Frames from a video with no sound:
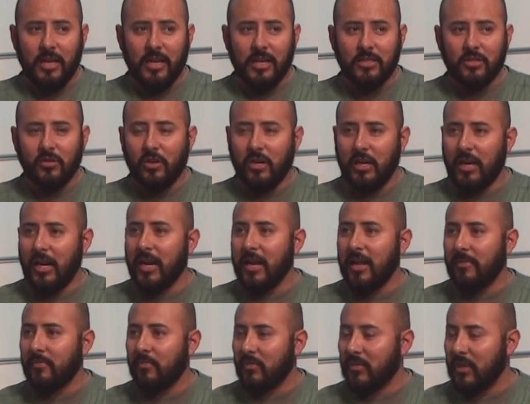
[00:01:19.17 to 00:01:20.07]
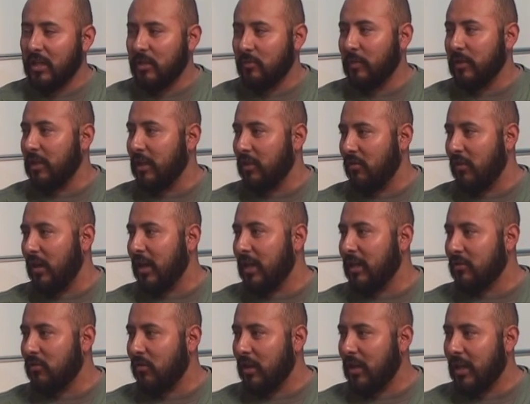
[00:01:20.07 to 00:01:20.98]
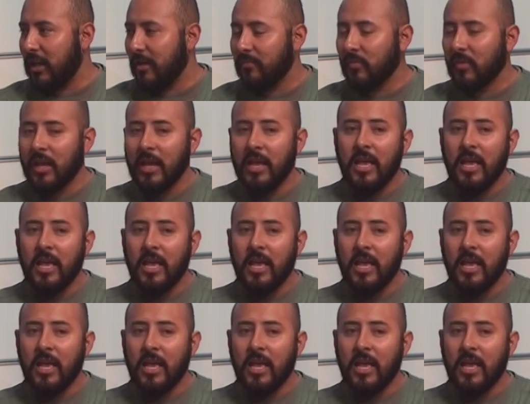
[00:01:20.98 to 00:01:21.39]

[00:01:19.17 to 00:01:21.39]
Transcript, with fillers: gasolinera, despachando la gasolina.